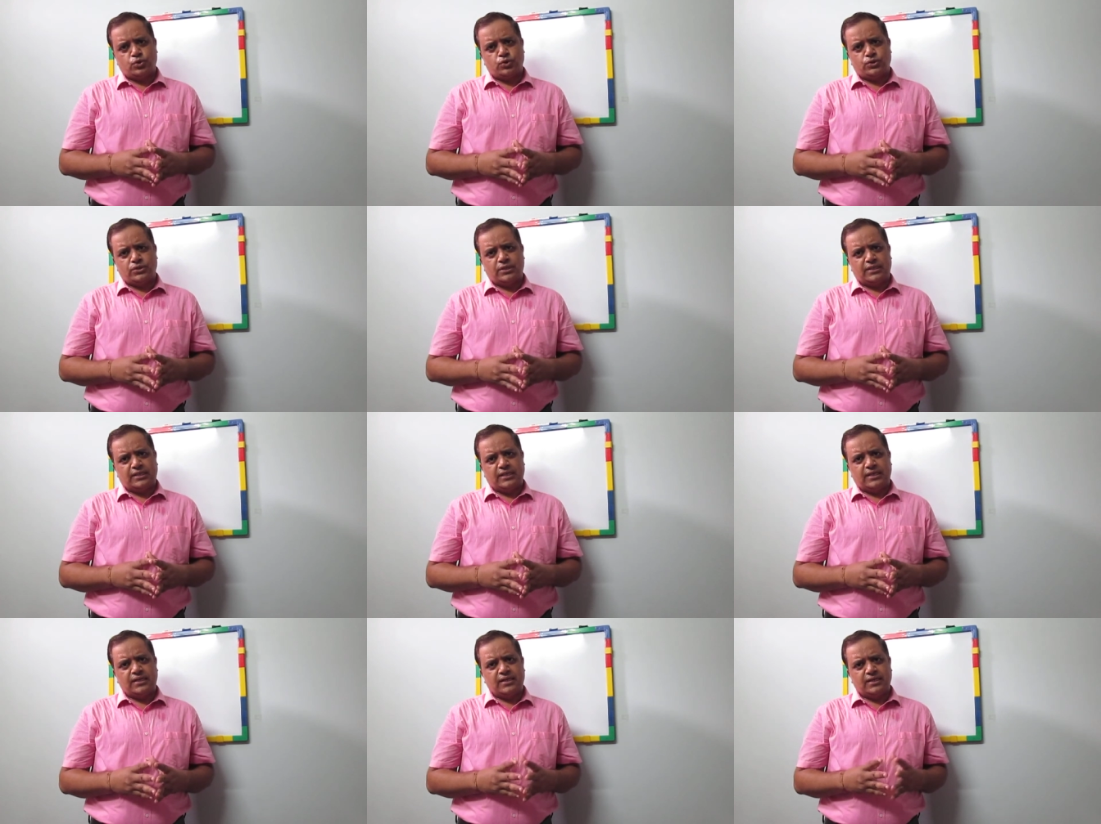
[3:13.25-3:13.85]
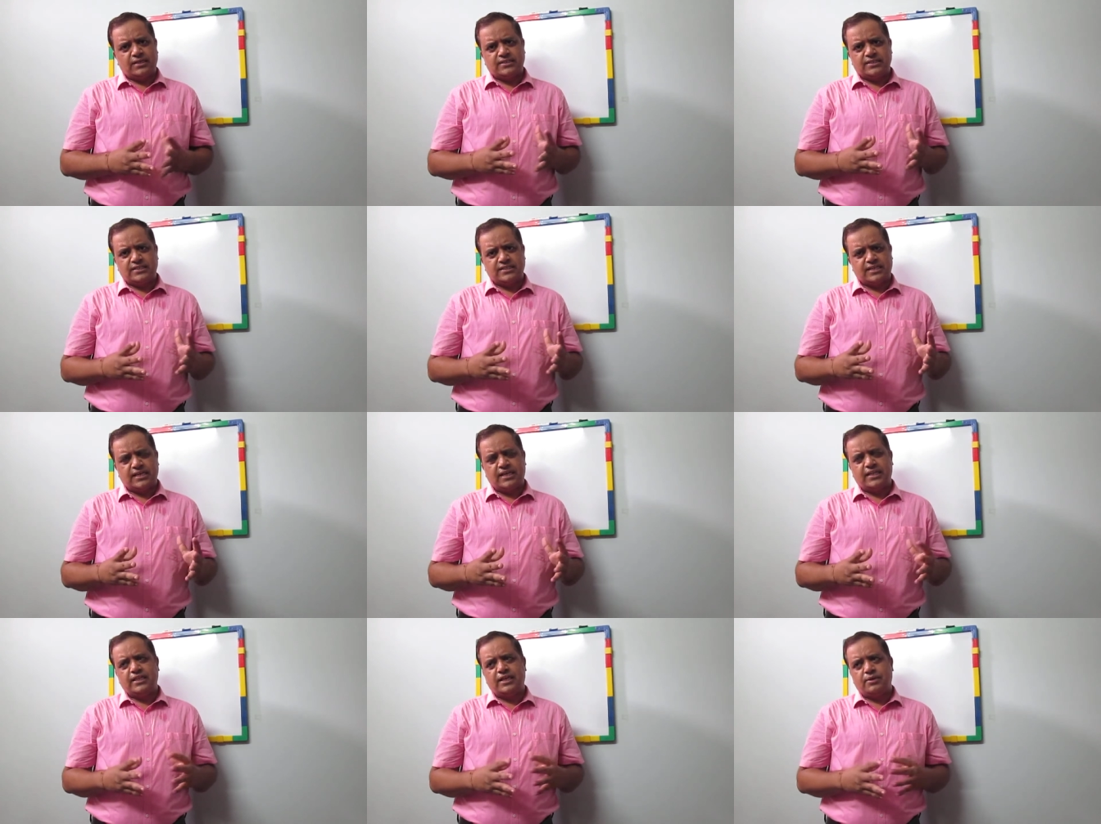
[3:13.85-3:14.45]
सोशल थिंकर्स
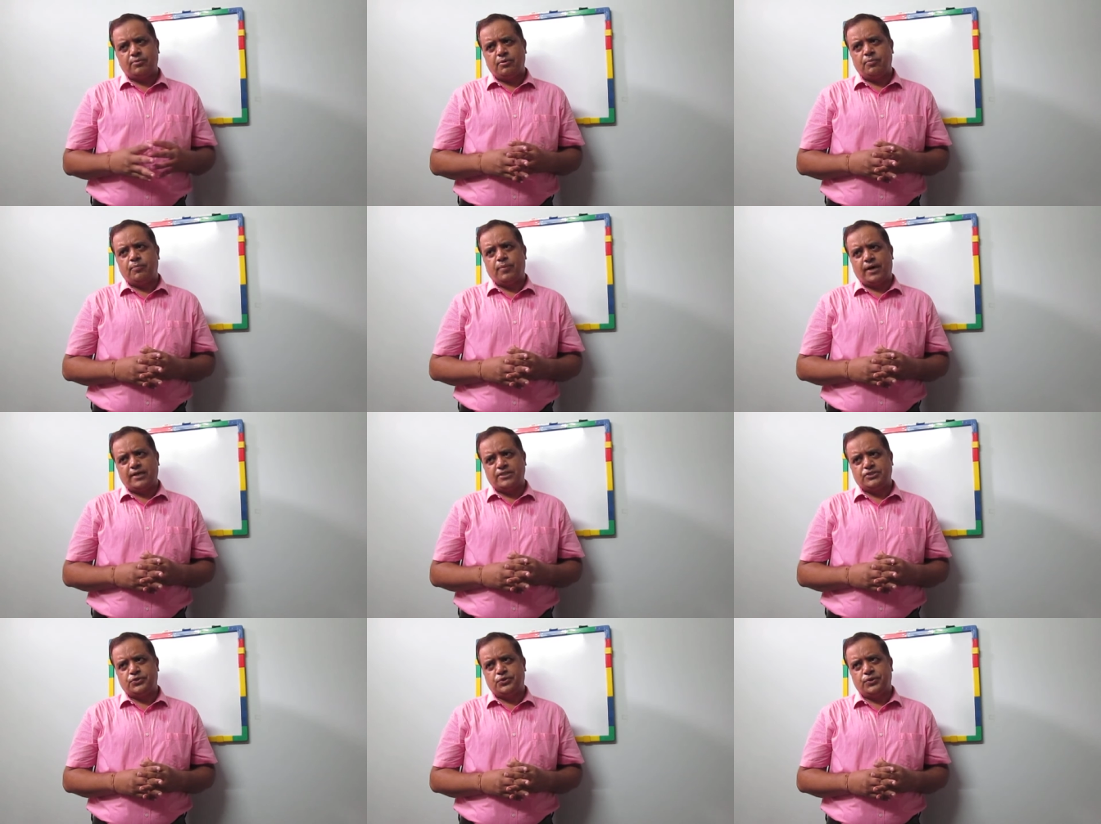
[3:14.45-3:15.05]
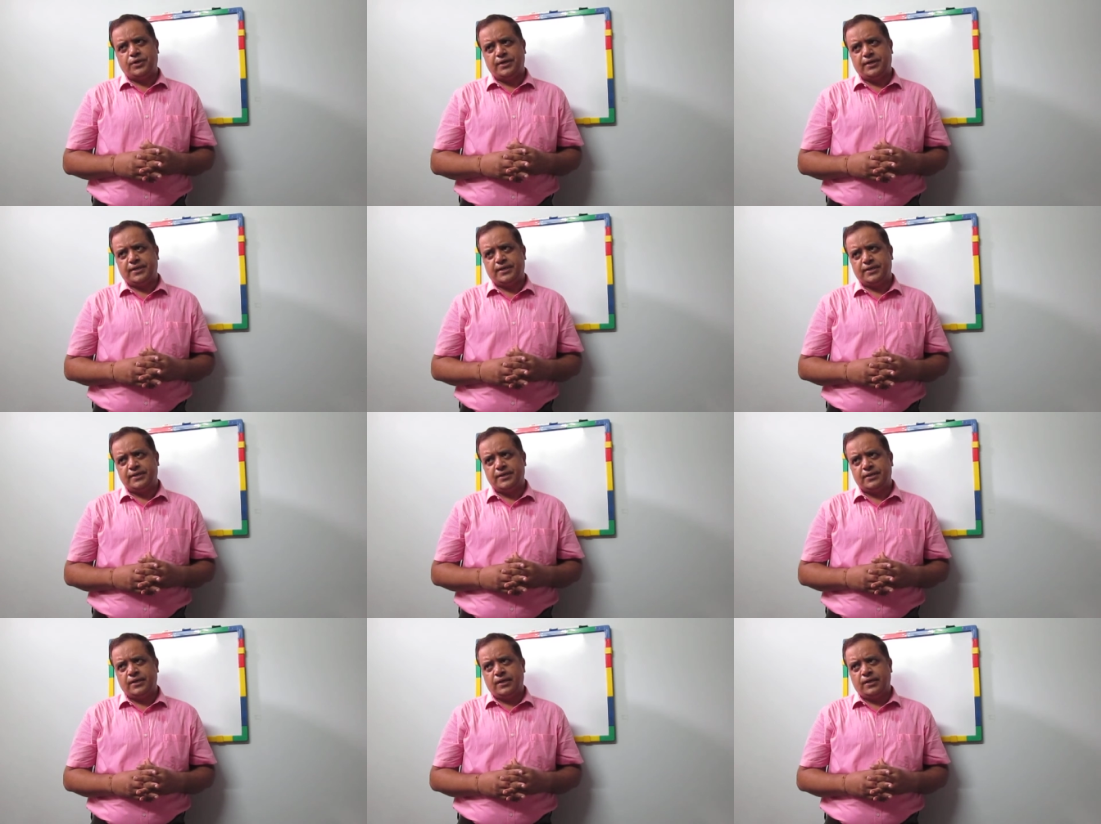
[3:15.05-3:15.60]
इसके अंदर भी पांच यूनिट हैं